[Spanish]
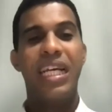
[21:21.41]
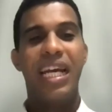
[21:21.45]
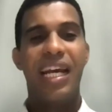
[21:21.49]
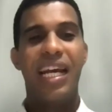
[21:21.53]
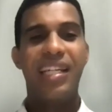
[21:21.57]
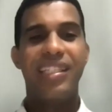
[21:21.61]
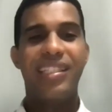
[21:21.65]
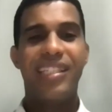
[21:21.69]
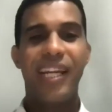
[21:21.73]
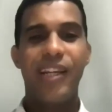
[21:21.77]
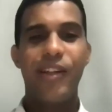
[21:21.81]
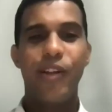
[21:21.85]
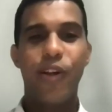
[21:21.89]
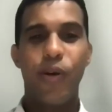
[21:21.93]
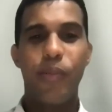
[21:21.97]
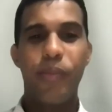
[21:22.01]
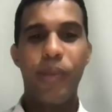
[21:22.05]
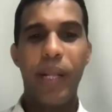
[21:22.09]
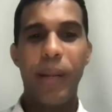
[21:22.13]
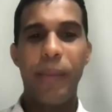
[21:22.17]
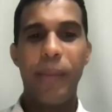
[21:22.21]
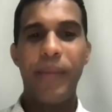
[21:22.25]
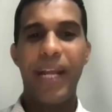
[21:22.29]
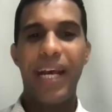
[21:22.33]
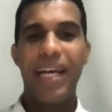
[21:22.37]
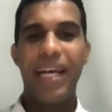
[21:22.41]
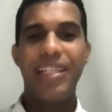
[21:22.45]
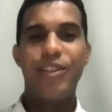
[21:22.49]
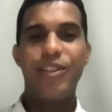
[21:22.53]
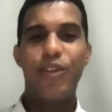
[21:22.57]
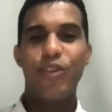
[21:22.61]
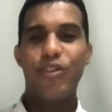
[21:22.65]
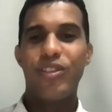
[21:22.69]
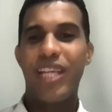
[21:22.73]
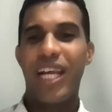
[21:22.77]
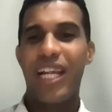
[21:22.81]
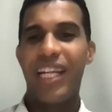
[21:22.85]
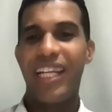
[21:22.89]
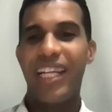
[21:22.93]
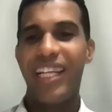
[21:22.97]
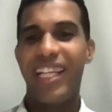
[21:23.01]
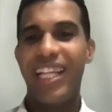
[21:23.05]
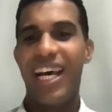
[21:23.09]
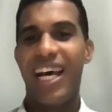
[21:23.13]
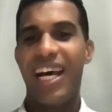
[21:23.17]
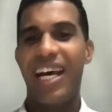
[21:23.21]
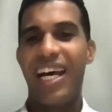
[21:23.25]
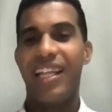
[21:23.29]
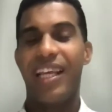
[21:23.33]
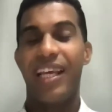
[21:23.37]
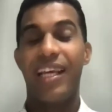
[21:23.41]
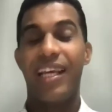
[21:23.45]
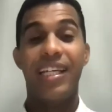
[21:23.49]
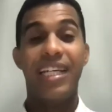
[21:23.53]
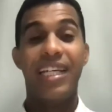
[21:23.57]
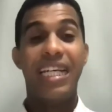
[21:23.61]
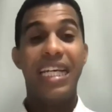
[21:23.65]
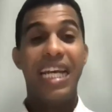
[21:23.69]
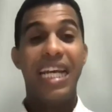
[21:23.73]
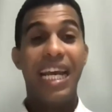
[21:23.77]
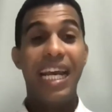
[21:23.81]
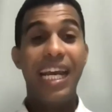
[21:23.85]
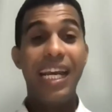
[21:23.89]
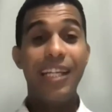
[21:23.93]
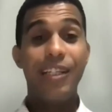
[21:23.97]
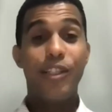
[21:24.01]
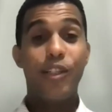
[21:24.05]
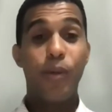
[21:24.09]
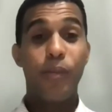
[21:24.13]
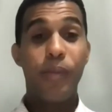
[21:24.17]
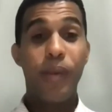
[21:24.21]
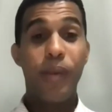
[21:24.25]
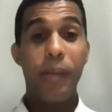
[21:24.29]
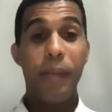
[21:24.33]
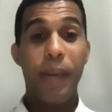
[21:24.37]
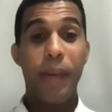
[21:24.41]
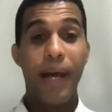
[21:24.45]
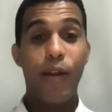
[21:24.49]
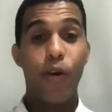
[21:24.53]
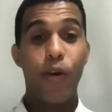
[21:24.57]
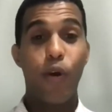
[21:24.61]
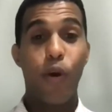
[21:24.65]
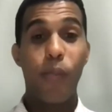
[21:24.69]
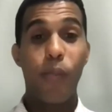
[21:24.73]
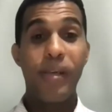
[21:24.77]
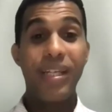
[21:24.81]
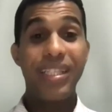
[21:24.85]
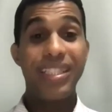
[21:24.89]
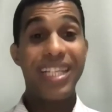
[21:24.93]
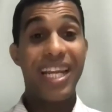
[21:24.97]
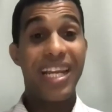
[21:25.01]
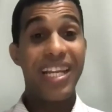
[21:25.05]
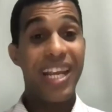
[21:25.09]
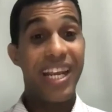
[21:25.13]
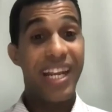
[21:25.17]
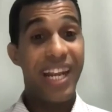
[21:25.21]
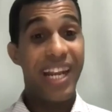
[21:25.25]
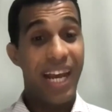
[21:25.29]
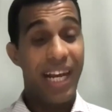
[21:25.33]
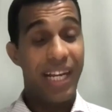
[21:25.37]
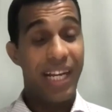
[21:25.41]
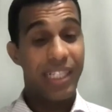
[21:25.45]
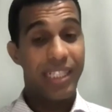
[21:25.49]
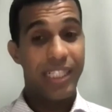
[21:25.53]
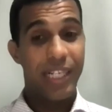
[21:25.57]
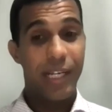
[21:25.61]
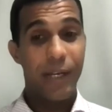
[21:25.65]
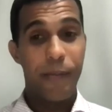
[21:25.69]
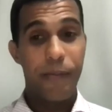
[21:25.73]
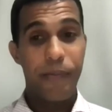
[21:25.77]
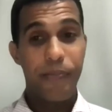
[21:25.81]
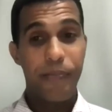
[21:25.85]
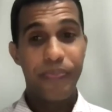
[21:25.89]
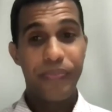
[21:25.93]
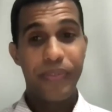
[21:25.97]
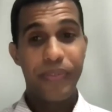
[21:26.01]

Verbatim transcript: El Señor, mira, mira, hizo sanidades. Eso, mi hermano, comienza a llenarte.